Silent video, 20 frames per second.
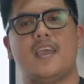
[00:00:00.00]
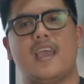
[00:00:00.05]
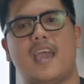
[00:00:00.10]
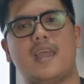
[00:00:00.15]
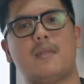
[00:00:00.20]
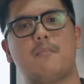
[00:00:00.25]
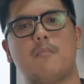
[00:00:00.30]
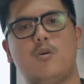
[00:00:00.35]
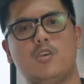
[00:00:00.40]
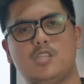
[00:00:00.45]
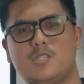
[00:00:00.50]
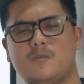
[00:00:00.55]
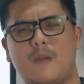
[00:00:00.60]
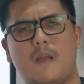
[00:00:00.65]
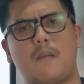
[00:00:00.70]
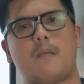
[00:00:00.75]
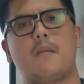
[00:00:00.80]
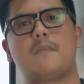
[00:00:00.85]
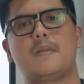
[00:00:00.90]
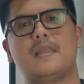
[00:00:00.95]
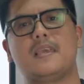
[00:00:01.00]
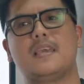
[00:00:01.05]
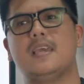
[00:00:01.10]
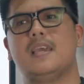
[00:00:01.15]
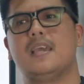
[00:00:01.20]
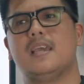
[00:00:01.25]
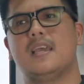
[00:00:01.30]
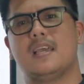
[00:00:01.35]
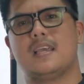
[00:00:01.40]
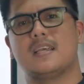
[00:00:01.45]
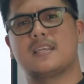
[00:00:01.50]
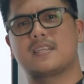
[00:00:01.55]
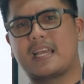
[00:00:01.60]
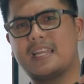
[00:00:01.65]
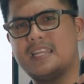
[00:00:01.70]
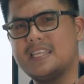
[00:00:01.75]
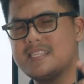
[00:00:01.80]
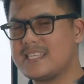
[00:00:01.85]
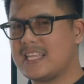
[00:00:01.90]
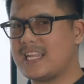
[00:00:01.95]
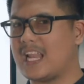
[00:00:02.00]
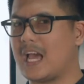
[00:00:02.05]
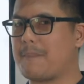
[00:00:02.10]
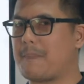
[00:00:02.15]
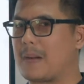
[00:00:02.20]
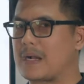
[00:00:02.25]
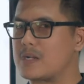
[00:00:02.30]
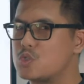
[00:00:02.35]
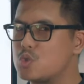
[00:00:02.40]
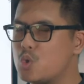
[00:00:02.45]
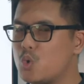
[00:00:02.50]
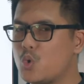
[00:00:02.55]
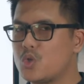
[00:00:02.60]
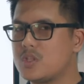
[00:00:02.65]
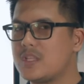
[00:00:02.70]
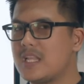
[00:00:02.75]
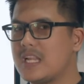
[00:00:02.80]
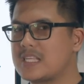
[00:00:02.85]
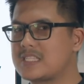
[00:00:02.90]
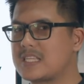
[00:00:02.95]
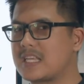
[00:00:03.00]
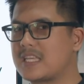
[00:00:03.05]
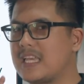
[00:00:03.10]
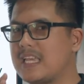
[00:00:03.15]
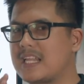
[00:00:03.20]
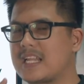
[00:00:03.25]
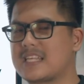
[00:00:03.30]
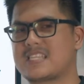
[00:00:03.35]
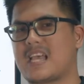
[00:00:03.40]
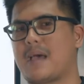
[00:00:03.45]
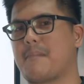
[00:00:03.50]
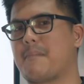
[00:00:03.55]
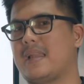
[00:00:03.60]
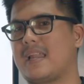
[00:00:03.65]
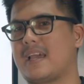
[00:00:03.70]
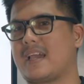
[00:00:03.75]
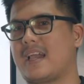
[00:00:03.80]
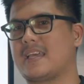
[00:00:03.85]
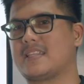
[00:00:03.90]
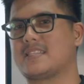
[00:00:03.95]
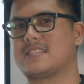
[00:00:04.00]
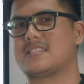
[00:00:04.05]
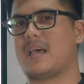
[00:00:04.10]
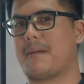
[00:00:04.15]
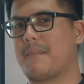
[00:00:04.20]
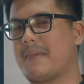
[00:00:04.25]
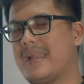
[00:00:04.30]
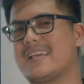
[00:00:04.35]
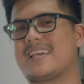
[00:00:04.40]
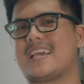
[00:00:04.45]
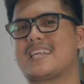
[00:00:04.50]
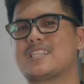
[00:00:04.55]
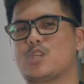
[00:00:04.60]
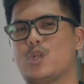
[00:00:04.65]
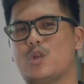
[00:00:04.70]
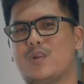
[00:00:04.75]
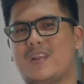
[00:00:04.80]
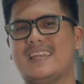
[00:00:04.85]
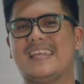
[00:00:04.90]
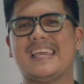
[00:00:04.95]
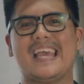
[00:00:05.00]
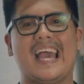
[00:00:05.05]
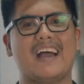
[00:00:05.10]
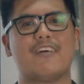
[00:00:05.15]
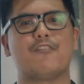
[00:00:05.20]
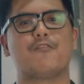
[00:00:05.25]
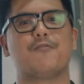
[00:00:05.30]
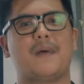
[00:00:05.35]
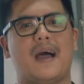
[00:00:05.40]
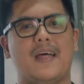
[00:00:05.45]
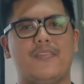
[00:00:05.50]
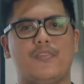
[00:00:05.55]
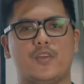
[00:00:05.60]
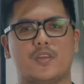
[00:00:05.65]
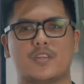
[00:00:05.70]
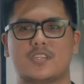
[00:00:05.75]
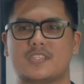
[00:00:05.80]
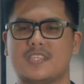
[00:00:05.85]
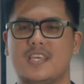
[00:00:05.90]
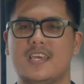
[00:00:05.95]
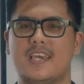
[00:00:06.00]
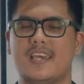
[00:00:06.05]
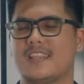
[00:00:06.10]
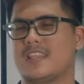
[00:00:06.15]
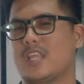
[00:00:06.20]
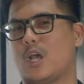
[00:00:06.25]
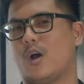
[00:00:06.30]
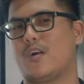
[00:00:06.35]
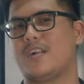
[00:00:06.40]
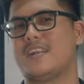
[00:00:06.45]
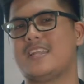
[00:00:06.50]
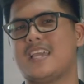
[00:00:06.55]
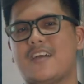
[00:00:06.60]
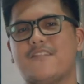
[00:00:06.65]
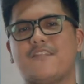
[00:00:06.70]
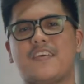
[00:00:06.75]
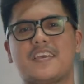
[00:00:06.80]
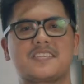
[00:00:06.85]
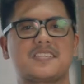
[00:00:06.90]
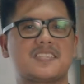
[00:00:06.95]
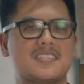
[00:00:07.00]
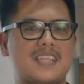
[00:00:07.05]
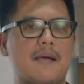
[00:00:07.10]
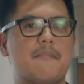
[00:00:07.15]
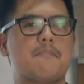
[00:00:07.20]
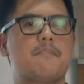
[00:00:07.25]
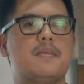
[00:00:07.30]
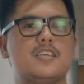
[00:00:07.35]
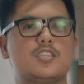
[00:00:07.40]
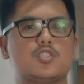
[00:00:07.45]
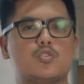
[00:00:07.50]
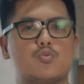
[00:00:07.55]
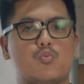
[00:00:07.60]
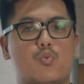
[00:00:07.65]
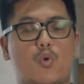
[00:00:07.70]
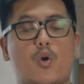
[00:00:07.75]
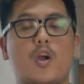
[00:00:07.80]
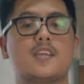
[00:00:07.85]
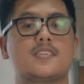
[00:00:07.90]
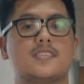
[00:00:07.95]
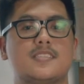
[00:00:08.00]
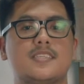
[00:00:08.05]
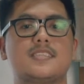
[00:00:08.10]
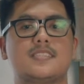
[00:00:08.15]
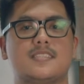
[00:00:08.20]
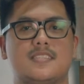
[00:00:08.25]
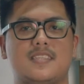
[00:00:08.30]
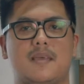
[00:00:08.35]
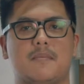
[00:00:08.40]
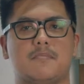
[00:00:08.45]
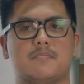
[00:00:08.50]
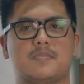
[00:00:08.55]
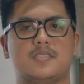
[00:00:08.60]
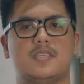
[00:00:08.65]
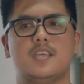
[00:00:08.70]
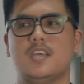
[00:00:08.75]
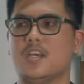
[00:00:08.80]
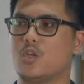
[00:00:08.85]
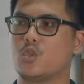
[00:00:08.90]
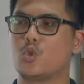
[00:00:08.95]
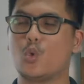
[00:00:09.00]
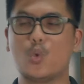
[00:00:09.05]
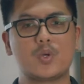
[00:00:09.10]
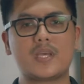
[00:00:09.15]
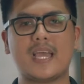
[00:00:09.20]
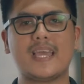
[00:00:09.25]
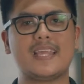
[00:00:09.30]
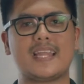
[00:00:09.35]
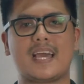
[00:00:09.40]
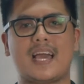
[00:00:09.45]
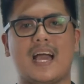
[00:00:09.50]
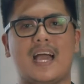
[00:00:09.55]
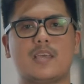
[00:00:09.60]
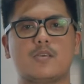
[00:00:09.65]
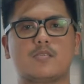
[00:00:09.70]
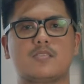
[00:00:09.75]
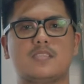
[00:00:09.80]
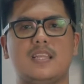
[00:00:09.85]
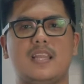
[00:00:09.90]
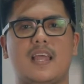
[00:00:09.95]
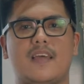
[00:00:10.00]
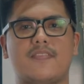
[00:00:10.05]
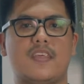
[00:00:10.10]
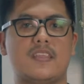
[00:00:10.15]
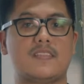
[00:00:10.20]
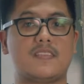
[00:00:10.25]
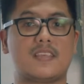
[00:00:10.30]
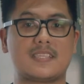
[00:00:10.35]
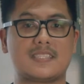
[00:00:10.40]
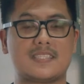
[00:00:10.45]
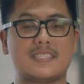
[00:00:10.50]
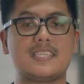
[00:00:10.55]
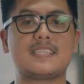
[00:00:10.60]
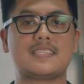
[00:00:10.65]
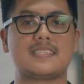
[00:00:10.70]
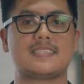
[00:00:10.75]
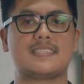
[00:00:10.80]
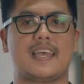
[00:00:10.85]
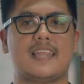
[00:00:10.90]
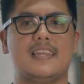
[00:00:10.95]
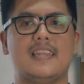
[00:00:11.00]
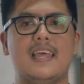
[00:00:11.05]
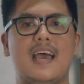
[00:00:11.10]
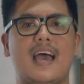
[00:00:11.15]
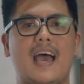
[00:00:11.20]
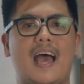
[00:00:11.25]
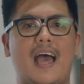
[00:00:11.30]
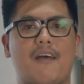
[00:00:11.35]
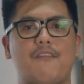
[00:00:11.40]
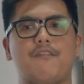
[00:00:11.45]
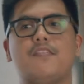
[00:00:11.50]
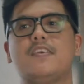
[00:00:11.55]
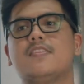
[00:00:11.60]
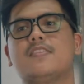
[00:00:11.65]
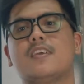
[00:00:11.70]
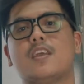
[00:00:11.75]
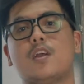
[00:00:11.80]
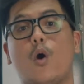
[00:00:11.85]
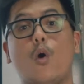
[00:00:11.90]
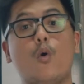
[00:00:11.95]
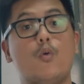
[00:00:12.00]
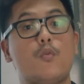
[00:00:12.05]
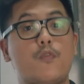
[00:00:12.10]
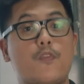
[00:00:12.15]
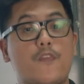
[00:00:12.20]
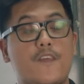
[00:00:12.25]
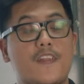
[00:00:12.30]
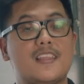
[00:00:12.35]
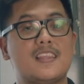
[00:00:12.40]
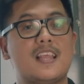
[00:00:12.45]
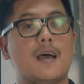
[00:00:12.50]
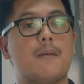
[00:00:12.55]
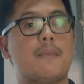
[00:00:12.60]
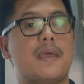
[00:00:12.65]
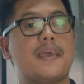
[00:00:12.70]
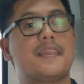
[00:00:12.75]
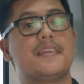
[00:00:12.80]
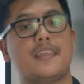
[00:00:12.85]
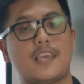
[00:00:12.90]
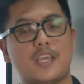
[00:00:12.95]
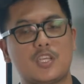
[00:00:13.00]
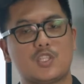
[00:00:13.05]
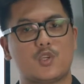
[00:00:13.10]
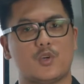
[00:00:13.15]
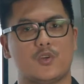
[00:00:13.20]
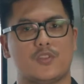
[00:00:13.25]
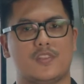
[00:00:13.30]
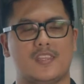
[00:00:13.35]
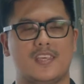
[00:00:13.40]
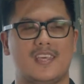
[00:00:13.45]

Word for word: And most probably, kani sila pagsugod din na sa gira sa Amalekites, the Amalekites already have banners. They already have established war systems. Dugay na kayo sila that existed having their own freedom and nation.